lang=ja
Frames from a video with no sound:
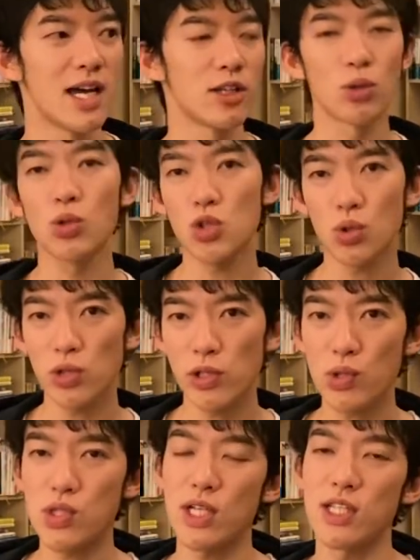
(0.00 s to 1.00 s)
え特徴の
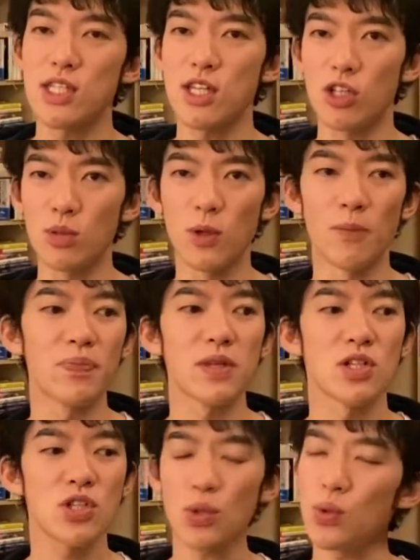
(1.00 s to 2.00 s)
一つなんですけれども、
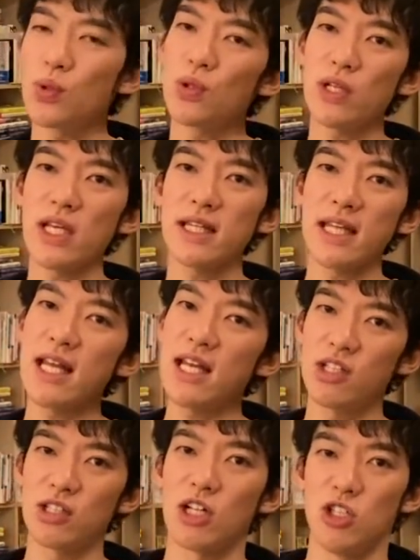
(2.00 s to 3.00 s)

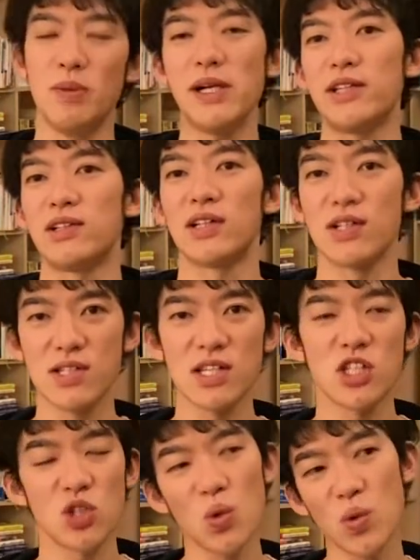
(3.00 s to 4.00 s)
ストーリーテリングが上手いっていうのがですね、
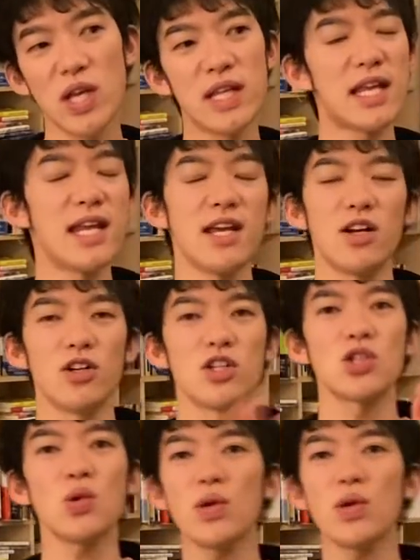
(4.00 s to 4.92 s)
ストーリーテリング。ストー